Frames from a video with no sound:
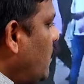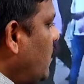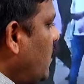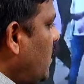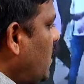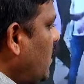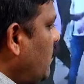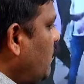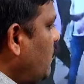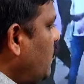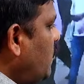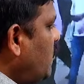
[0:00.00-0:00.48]
ఒక
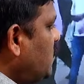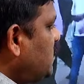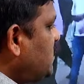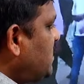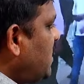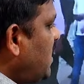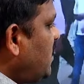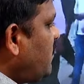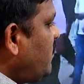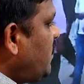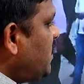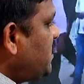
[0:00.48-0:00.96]

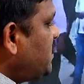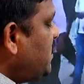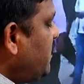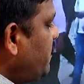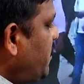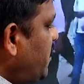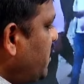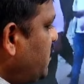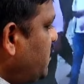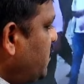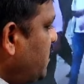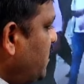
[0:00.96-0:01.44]
మోస్తారు వర్షం
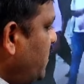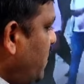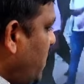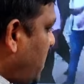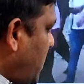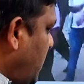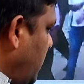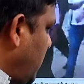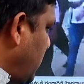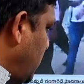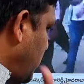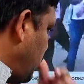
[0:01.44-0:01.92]
పడుతుంది
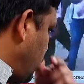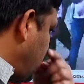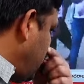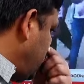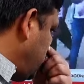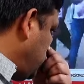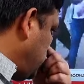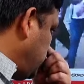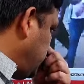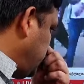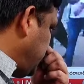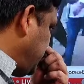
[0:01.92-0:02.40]
వరంగల్లో
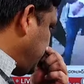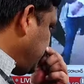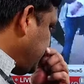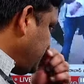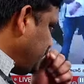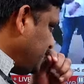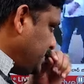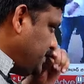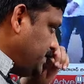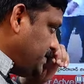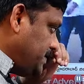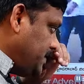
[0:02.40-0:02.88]

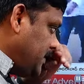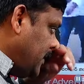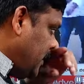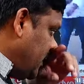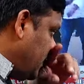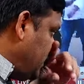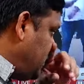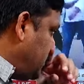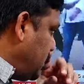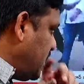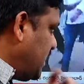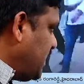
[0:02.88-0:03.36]

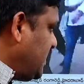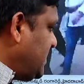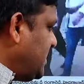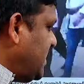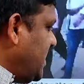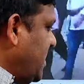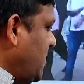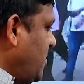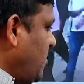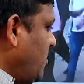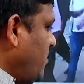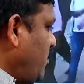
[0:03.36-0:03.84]

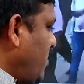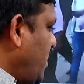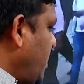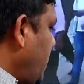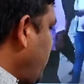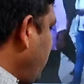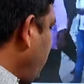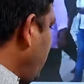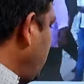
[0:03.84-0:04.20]
జగిత్యాల్లో భారీ